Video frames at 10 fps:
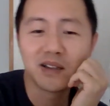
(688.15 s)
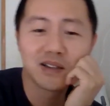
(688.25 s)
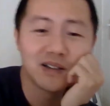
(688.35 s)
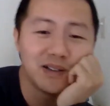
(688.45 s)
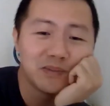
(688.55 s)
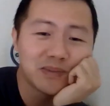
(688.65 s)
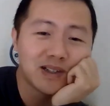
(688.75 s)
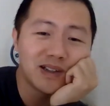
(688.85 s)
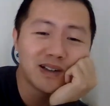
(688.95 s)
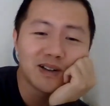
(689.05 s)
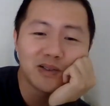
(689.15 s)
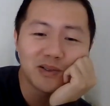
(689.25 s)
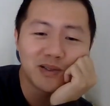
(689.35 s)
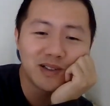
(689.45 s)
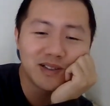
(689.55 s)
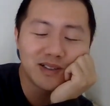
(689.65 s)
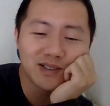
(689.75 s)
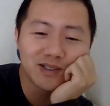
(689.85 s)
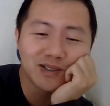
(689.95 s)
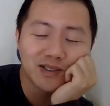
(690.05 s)
当时零八年奥运会的
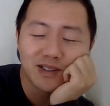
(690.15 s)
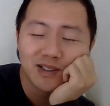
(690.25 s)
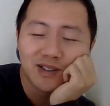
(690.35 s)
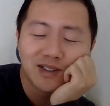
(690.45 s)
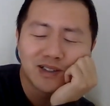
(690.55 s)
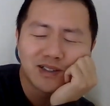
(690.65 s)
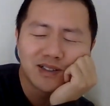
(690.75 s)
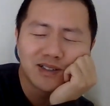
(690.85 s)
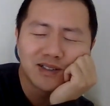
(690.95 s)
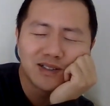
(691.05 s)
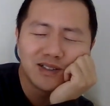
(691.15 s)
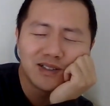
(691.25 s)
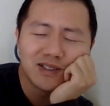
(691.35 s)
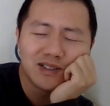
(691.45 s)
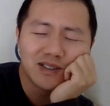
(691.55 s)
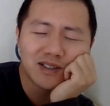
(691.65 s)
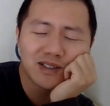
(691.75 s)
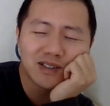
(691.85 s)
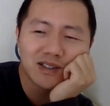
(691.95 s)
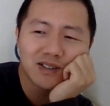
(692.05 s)
时候，哎呦，你你想
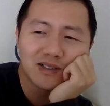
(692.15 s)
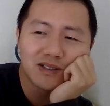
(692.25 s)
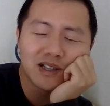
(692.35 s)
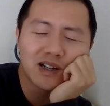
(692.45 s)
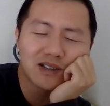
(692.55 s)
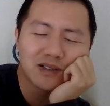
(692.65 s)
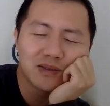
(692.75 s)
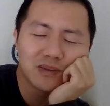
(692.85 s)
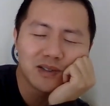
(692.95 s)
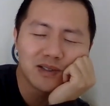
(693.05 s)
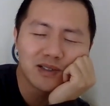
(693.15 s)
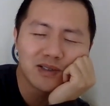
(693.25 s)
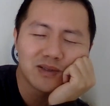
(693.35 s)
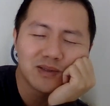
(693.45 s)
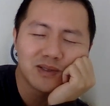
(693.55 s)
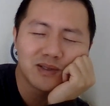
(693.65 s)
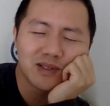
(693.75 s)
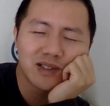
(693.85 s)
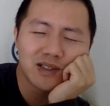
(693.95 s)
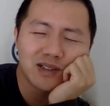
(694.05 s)
想，哎呦，看着股票账户又
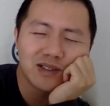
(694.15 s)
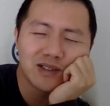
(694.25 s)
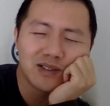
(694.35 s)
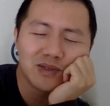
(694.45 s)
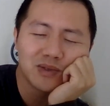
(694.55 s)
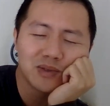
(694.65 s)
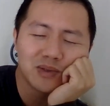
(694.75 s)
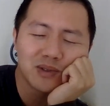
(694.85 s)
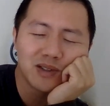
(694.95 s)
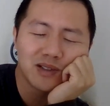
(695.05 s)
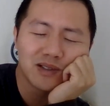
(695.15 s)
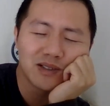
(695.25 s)
在缩水。